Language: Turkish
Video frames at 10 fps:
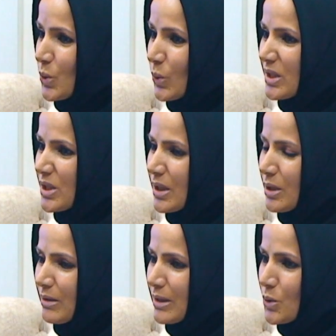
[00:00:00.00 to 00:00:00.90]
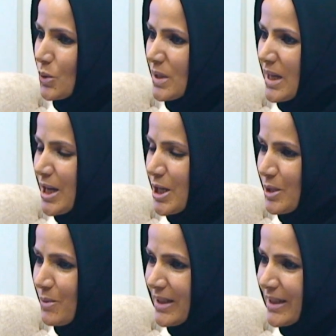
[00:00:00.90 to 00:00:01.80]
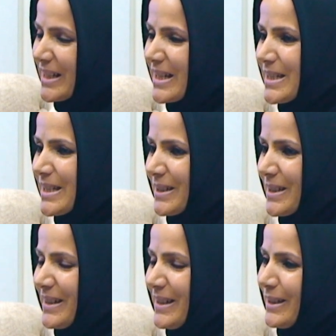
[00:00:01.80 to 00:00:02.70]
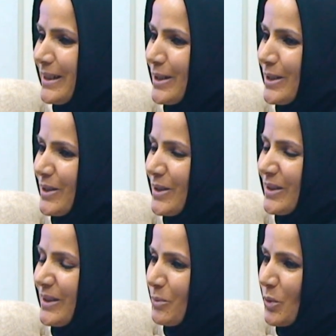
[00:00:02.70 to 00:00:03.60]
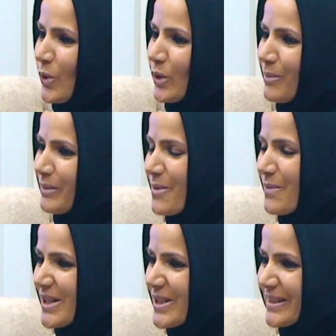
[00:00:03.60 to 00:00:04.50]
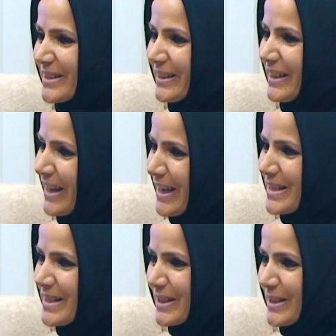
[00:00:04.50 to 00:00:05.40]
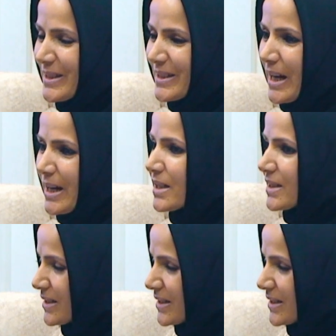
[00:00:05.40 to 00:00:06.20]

Çok teşekkür ediyoruz. Şimdi klasik e, programlar başladığında kendinizi tanıtın derler.